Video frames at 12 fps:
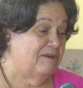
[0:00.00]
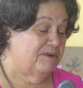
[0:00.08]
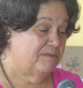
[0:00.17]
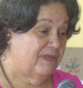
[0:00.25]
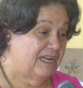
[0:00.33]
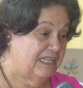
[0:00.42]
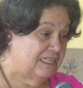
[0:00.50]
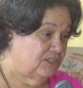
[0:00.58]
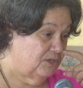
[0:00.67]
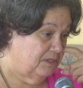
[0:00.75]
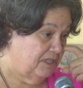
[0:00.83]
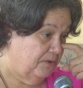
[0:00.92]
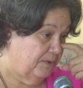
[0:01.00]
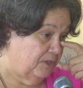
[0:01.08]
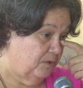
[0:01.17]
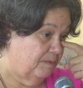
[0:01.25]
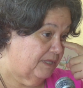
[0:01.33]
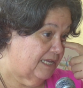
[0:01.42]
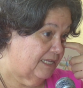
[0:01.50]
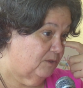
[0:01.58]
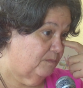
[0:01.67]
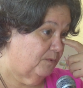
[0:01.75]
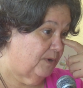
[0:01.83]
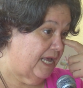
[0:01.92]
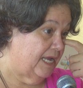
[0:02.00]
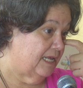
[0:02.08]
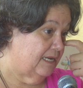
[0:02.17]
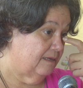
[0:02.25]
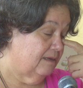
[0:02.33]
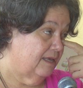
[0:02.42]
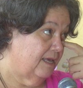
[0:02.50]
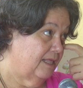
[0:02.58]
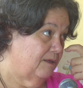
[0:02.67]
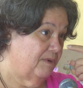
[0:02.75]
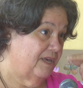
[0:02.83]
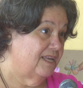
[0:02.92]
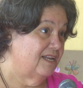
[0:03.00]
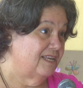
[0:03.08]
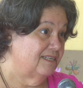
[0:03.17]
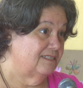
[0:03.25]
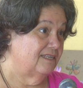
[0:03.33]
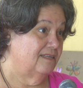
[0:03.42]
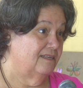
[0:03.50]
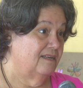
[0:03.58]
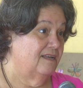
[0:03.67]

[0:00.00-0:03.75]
la primera edición de Cuentos Patato por Acana, que además inicia